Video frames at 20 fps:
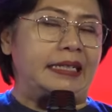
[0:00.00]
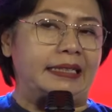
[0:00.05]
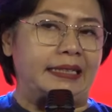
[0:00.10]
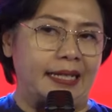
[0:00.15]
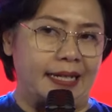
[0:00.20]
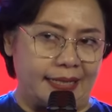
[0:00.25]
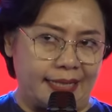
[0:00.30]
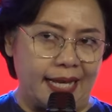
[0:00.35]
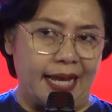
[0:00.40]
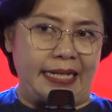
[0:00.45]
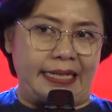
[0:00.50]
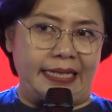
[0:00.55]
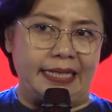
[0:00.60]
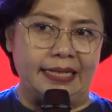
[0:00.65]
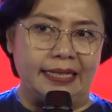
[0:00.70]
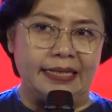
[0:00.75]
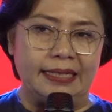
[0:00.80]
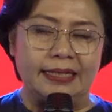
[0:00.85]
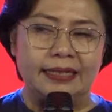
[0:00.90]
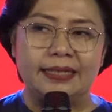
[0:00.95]

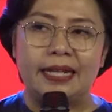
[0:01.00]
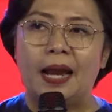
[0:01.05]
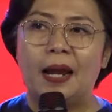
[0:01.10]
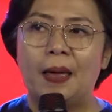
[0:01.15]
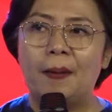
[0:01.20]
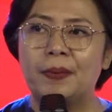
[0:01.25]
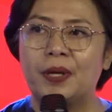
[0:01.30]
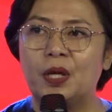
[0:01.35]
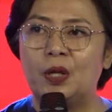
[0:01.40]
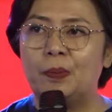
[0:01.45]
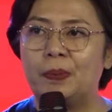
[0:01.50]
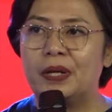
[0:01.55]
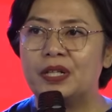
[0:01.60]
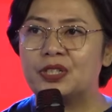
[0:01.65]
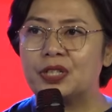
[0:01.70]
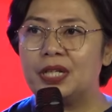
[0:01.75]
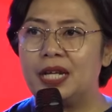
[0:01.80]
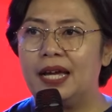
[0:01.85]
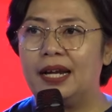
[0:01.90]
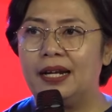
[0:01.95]
terjadi dalam kehidupan
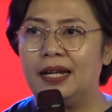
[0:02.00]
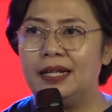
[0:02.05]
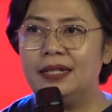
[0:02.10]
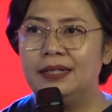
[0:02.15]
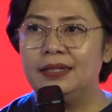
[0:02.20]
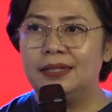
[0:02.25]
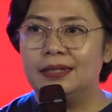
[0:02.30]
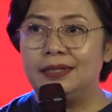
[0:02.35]
saudara